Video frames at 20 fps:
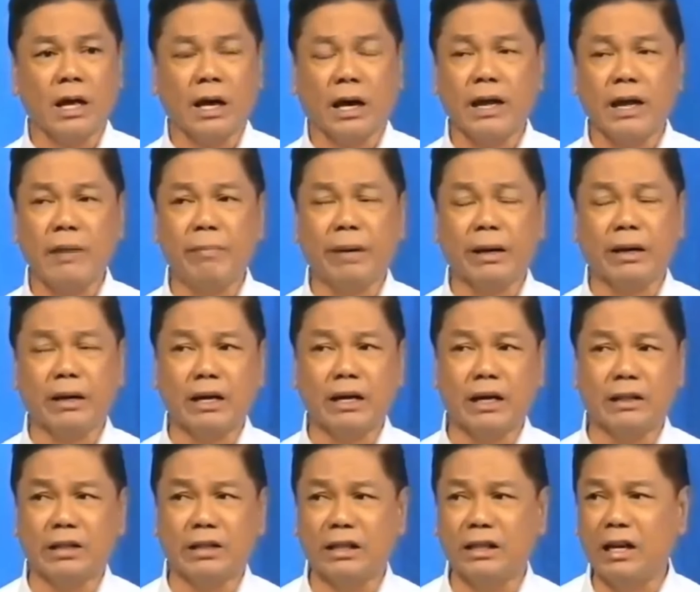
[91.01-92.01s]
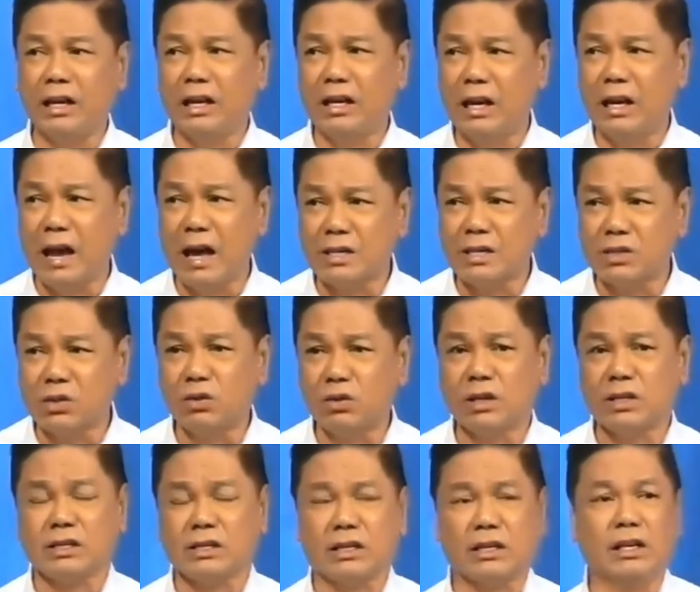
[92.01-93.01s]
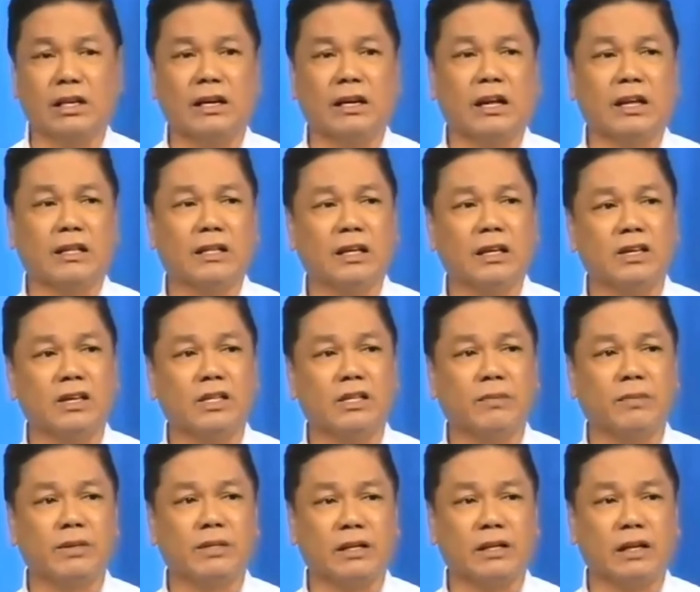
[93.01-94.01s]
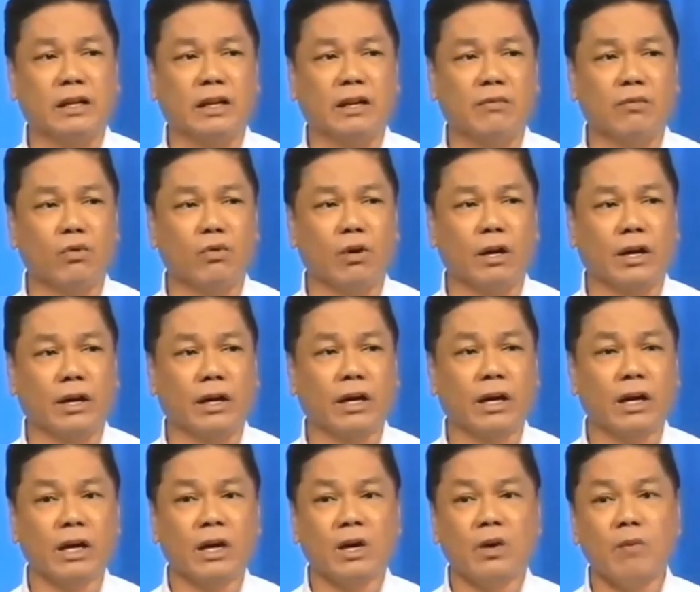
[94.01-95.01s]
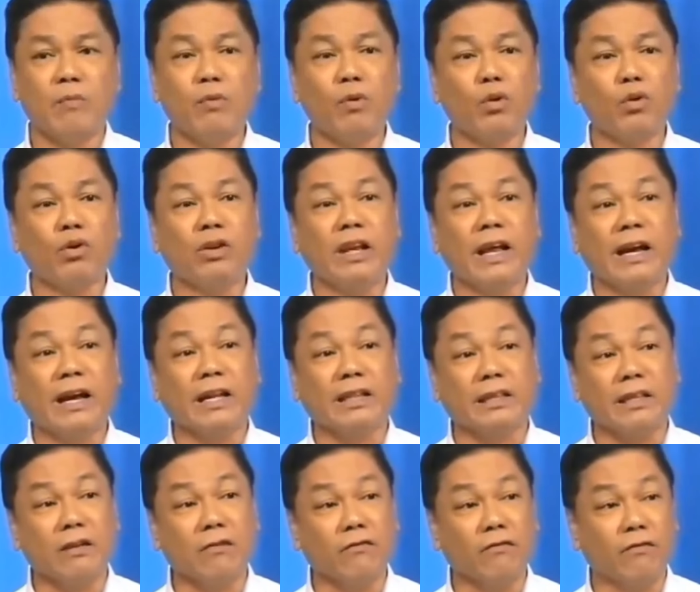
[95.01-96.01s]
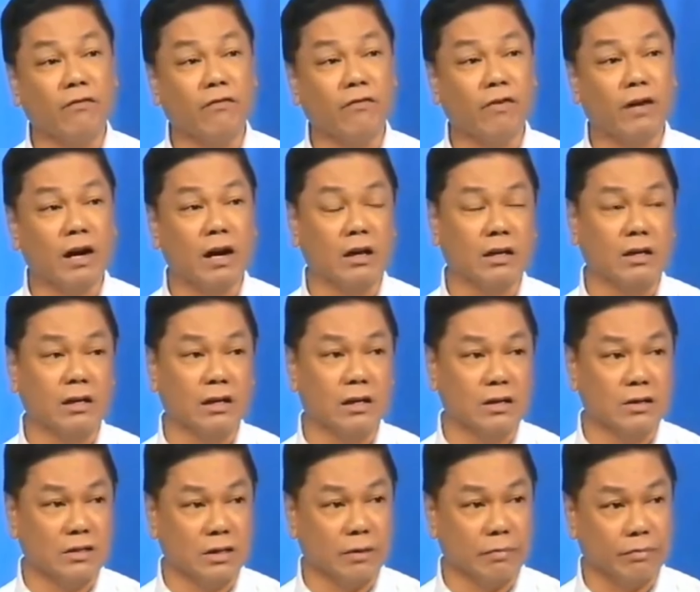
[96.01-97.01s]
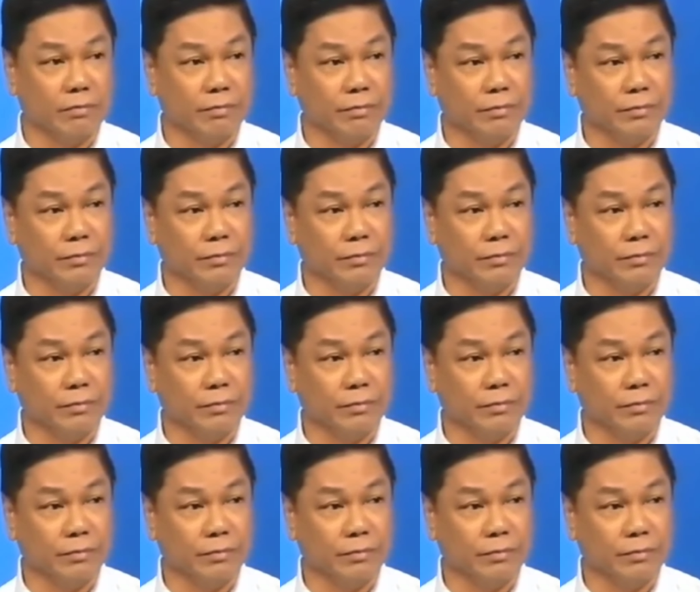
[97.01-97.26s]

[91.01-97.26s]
Kaya para nating nilalaso ng sarili nating isip at sariling buhay kung puro negative ang iniisip.